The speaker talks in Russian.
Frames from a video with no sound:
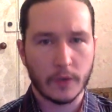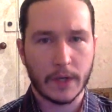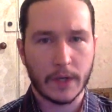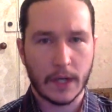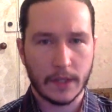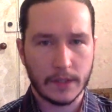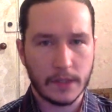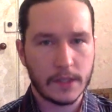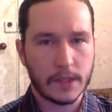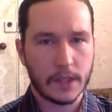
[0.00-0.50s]

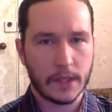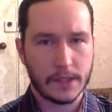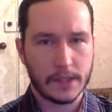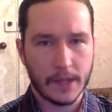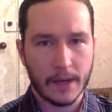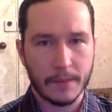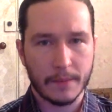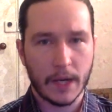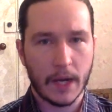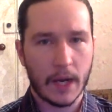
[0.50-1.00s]
выходить
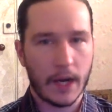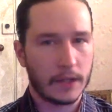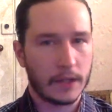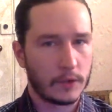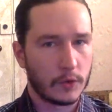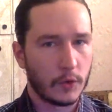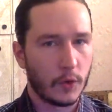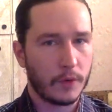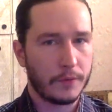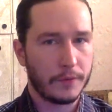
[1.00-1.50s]
хотя бы
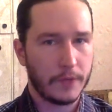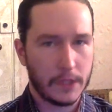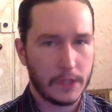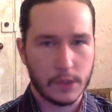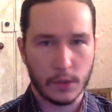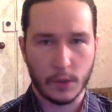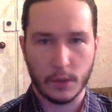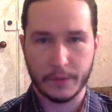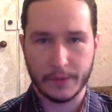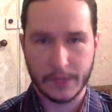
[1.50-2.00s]
одно
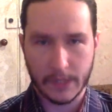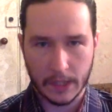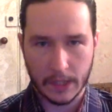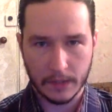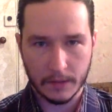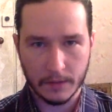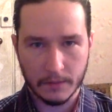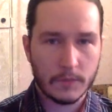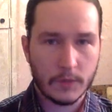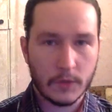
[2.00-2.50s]
видео в день.